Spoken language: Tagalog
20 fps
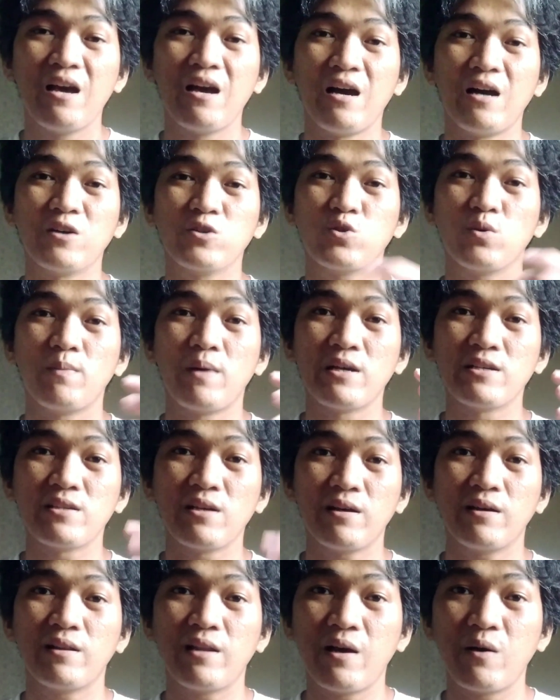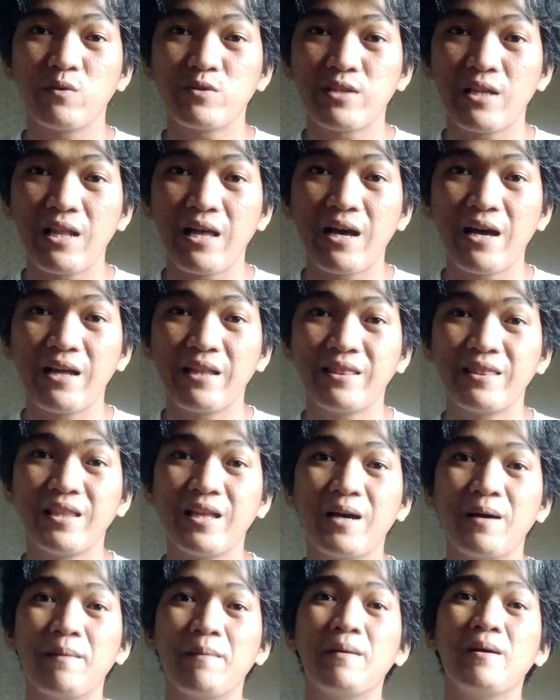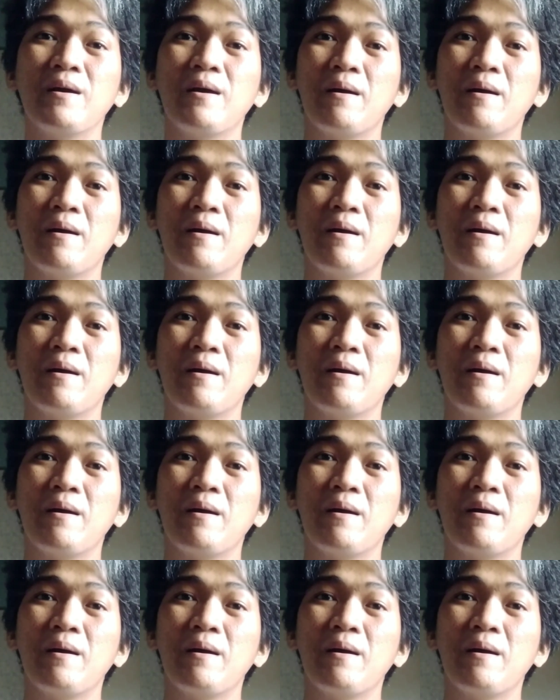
ang sumasaklaw sa lahat ng